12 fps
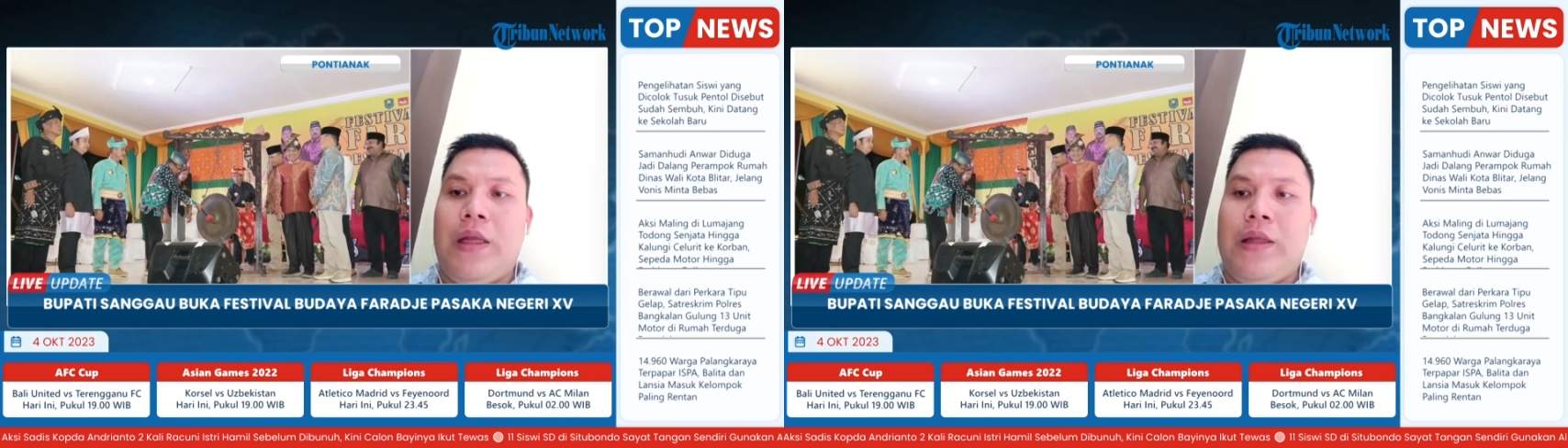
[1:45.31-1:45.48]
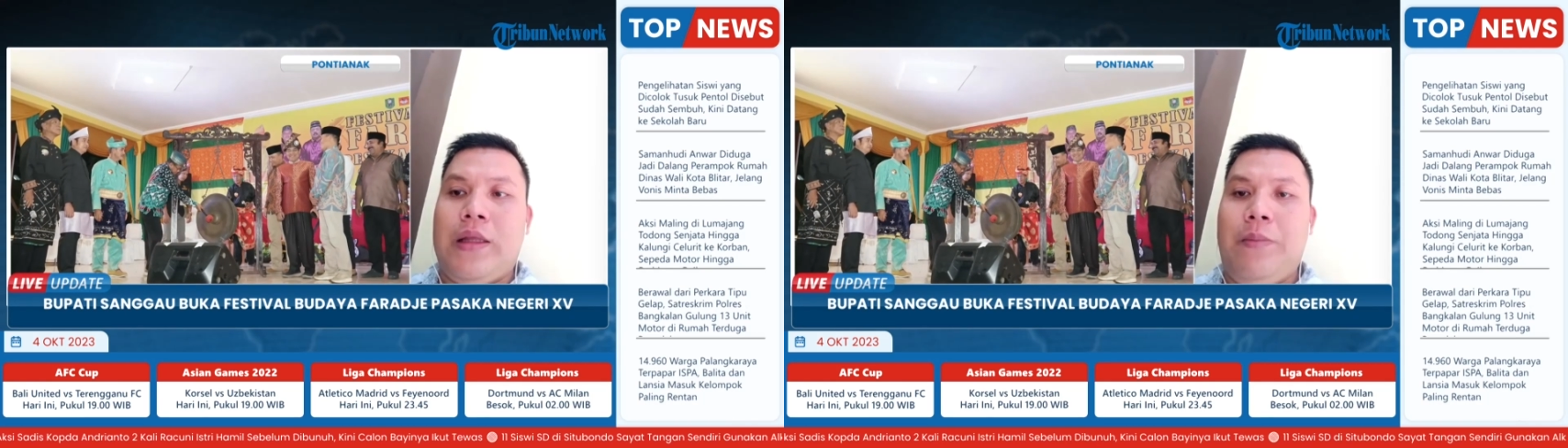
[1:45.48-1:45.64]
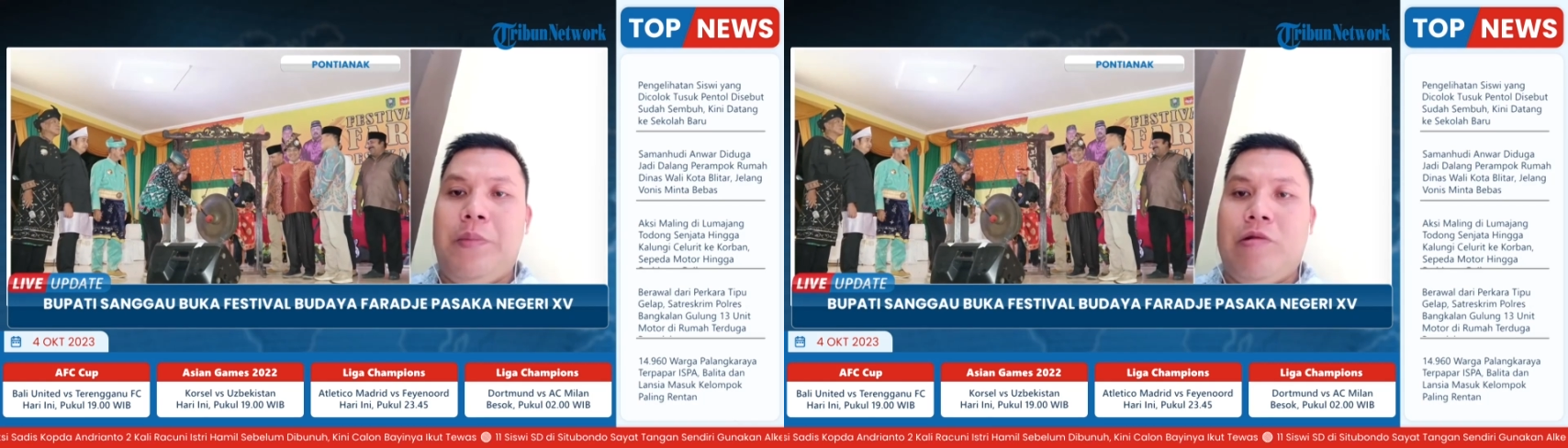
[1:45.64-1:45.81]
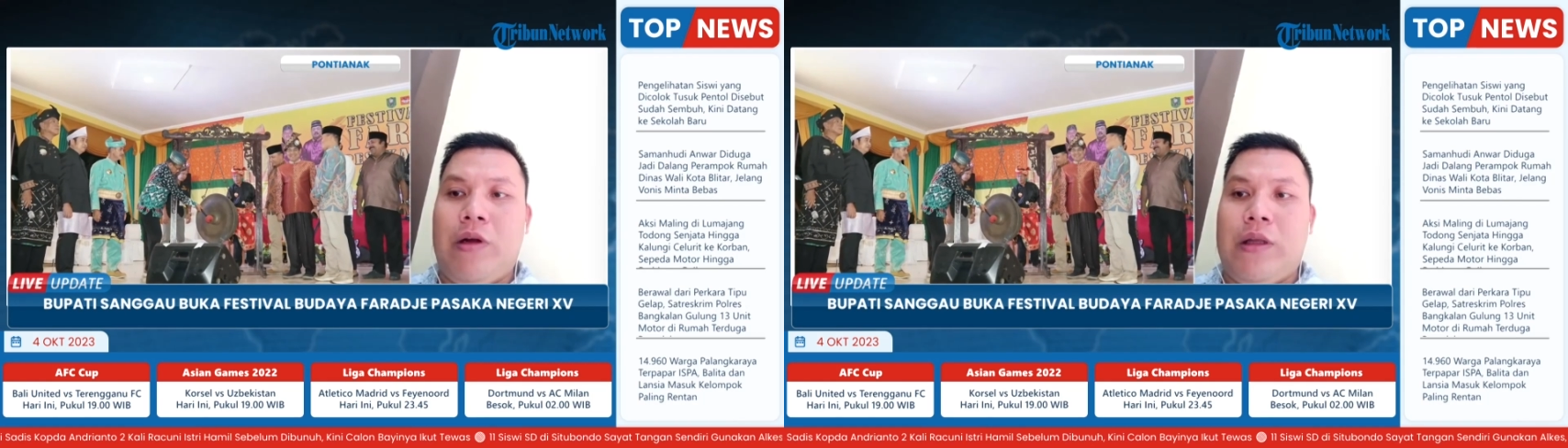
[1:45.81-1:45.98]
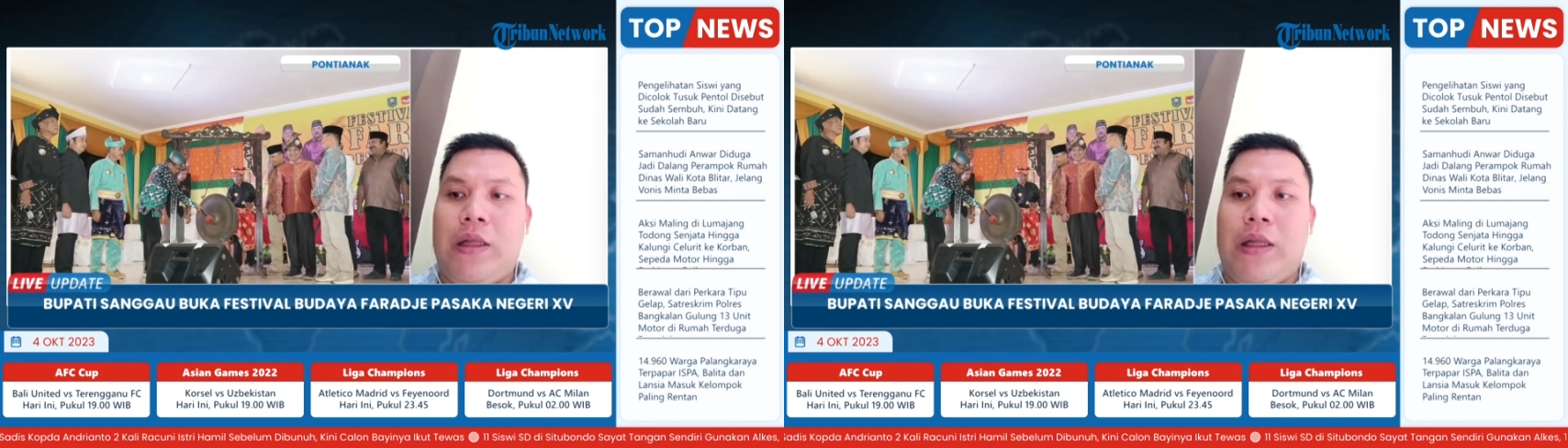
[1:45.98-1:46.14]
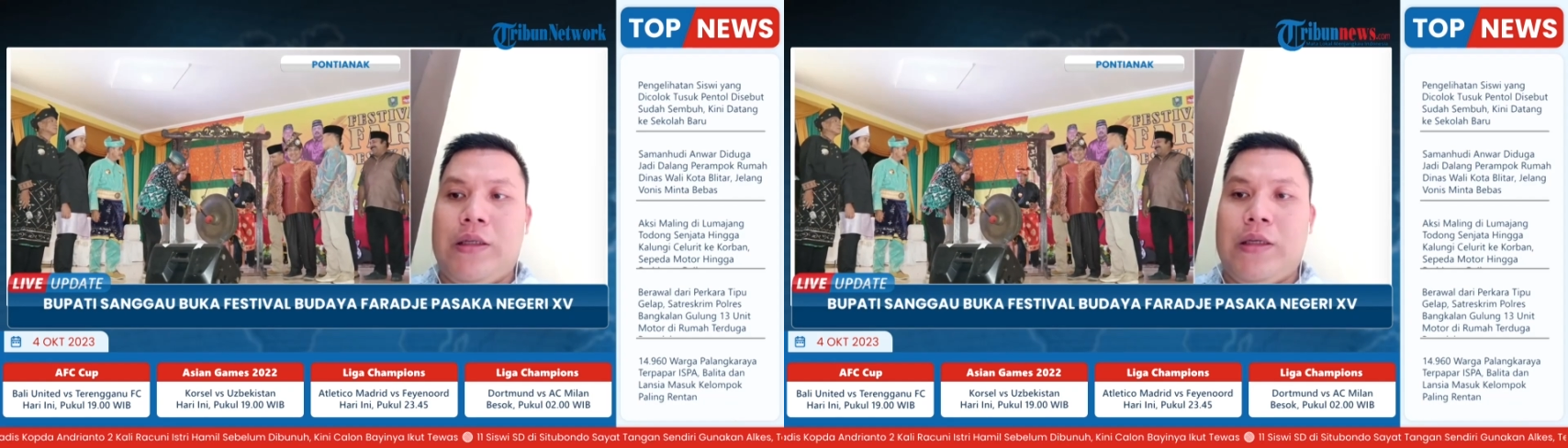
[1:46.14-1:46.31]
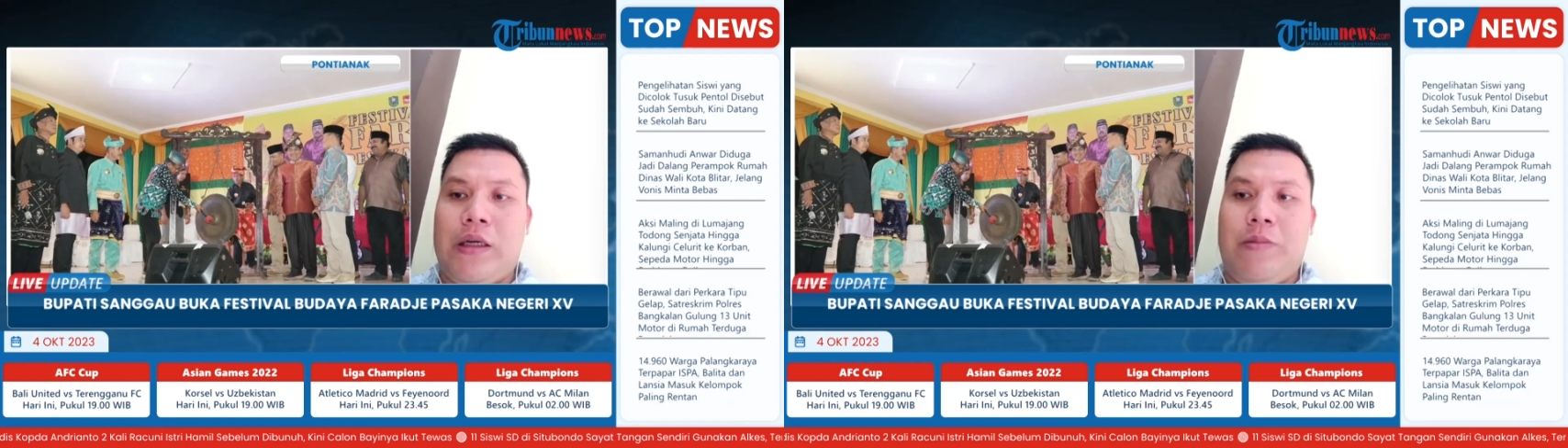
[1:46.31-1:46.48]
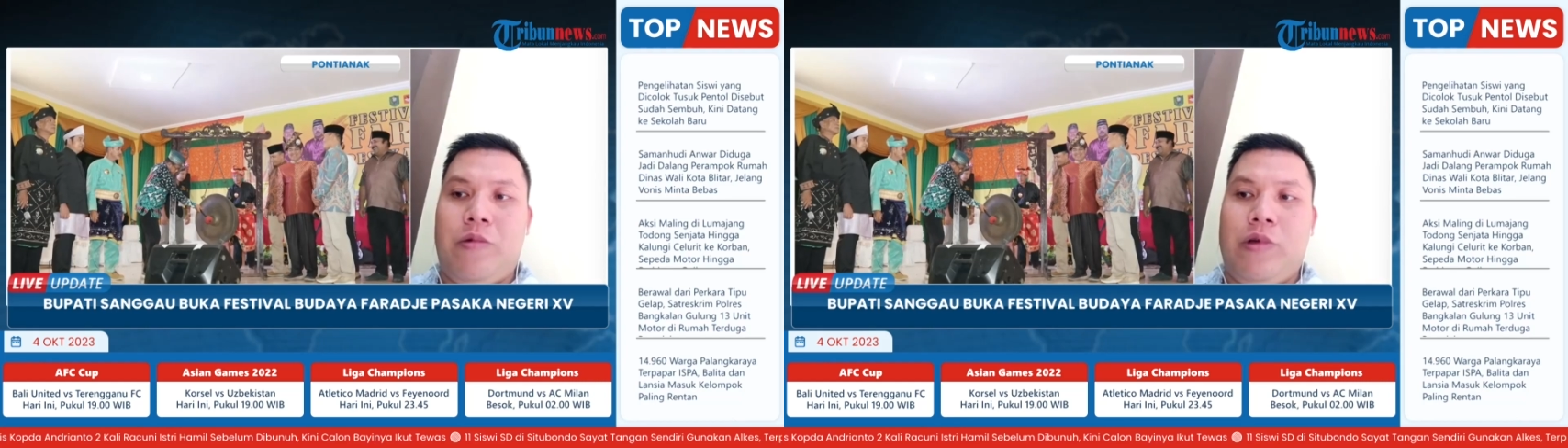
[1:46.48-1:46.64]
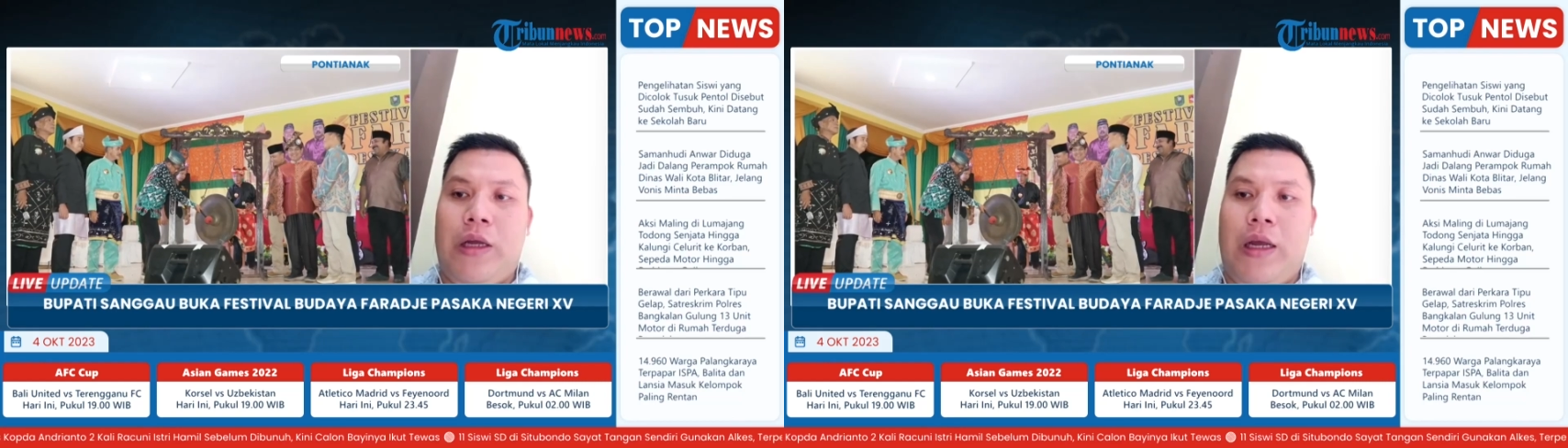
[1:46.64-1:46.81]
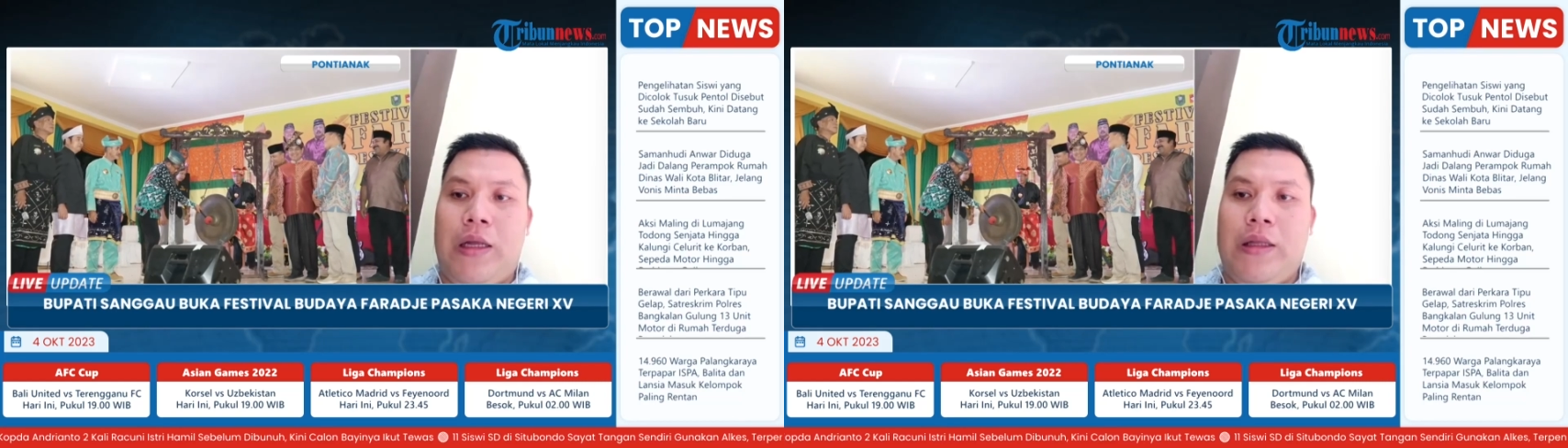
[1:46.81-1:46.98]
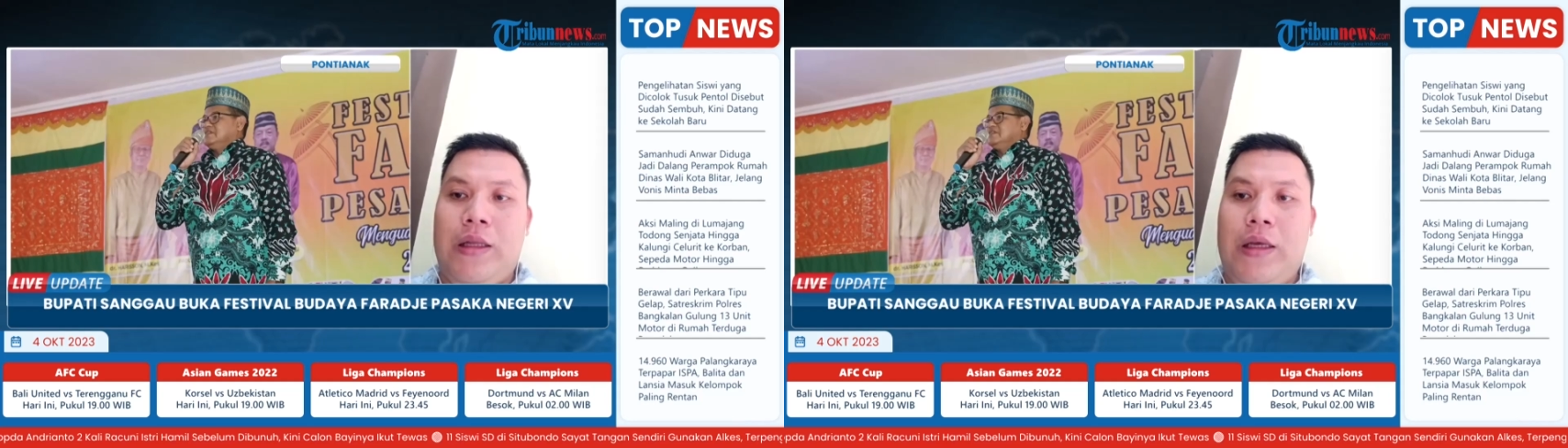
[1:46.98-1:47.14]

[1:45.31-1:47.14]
dalam penguatan acara kebudayaan